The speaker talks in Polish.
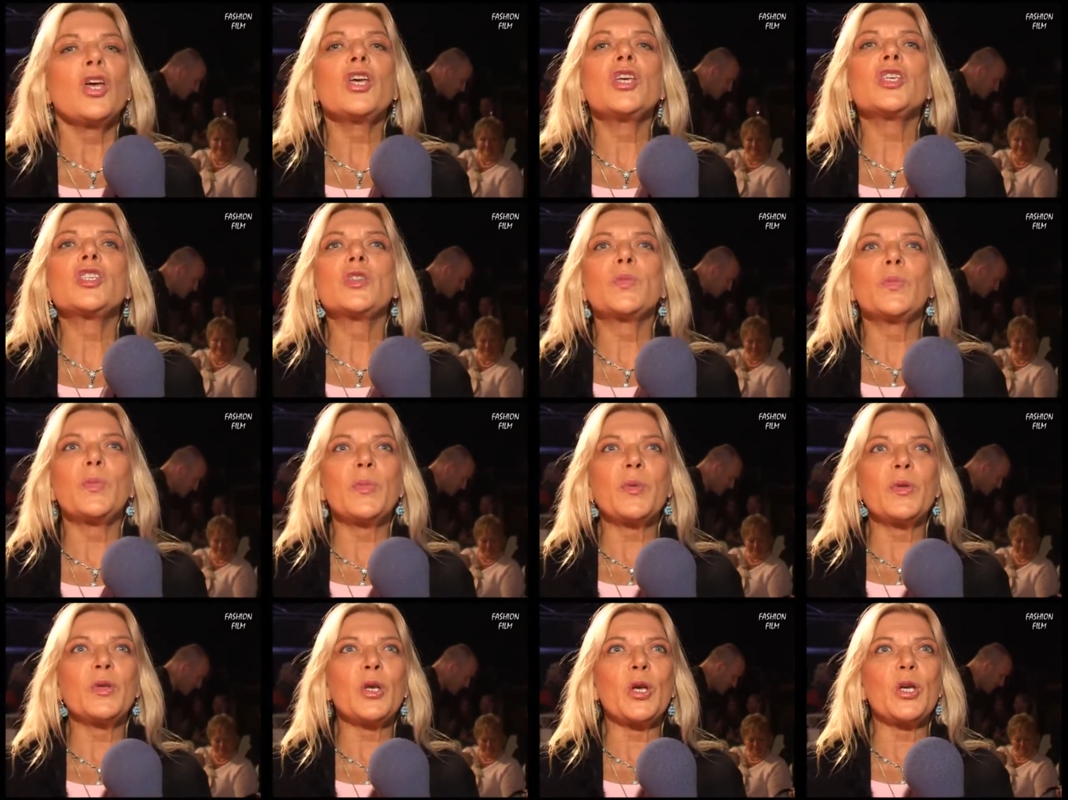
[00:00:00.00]
To jest,
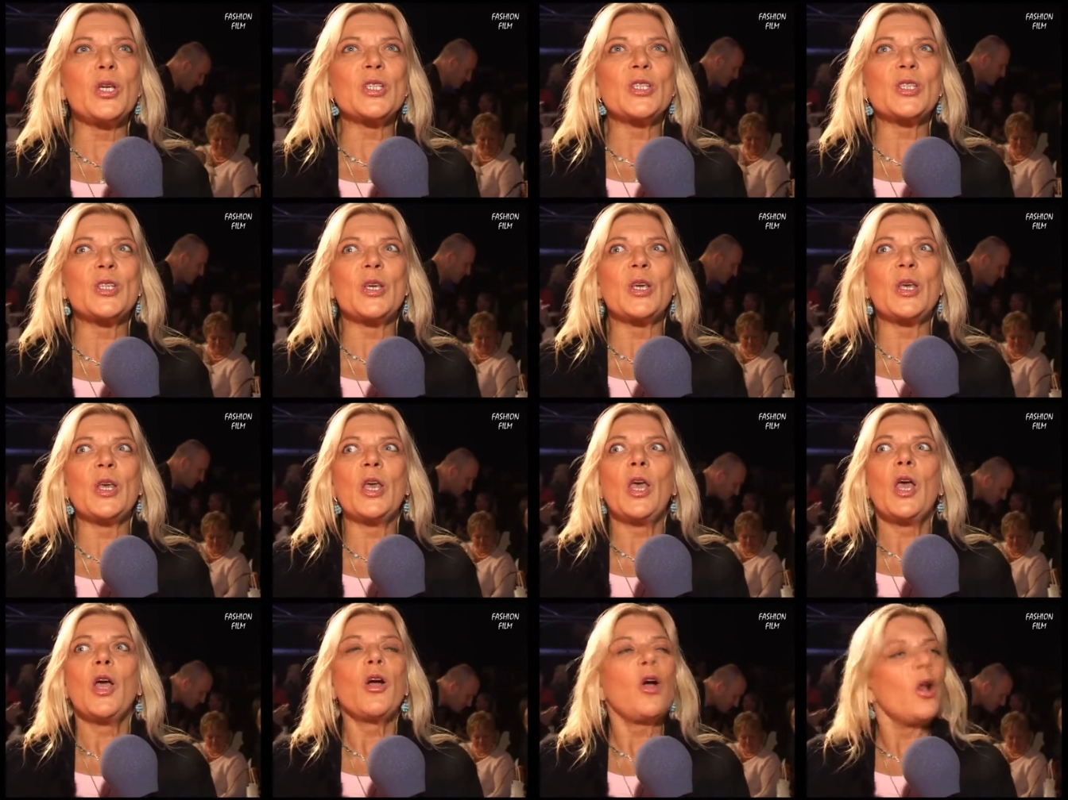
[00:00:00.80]
to jest
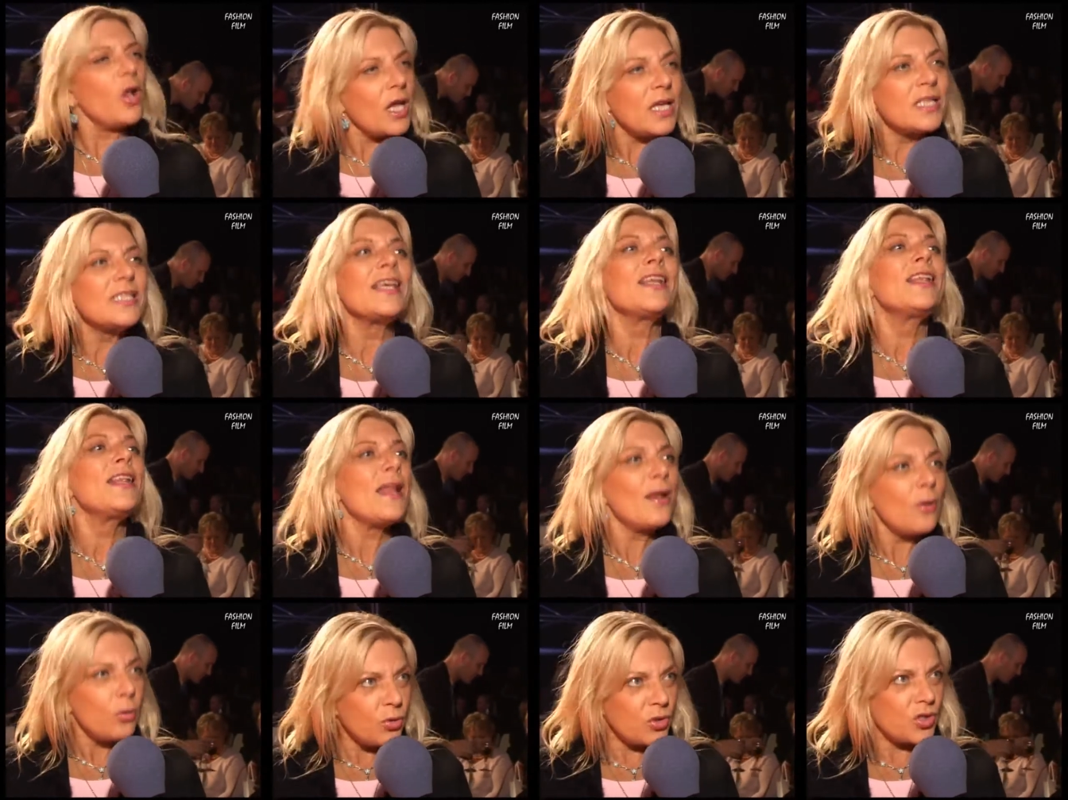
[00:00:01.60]
y, kolekcja
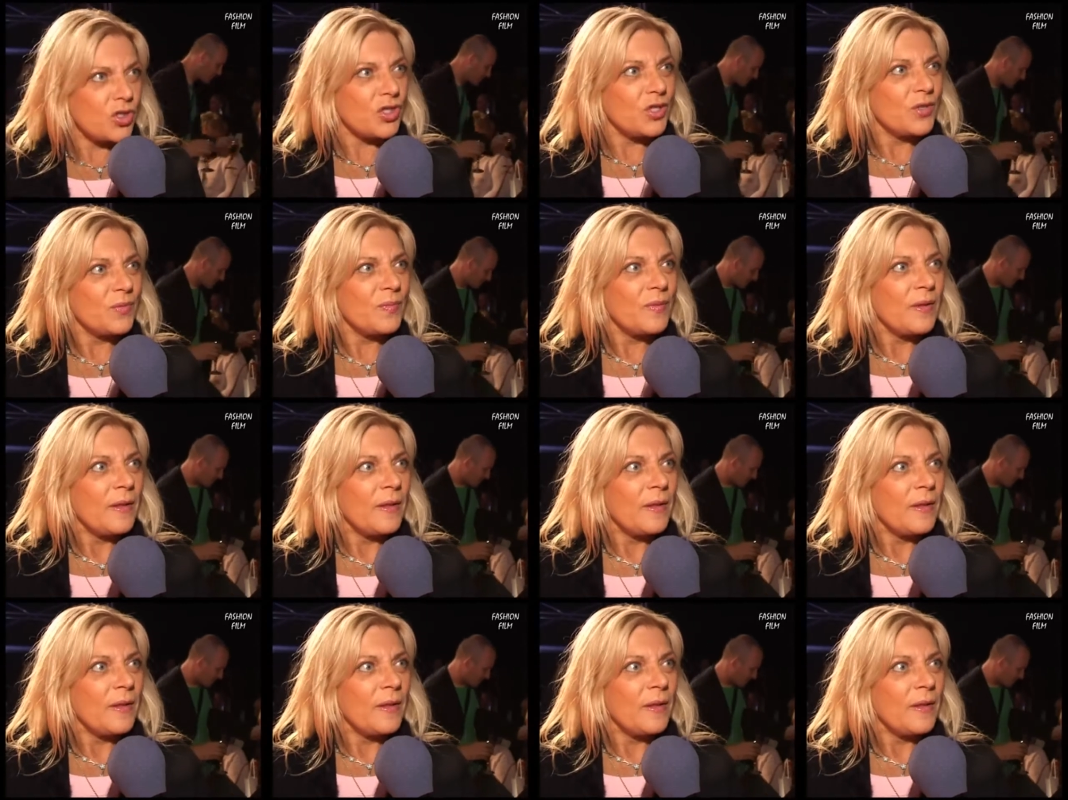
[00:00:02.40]
dla ludzi.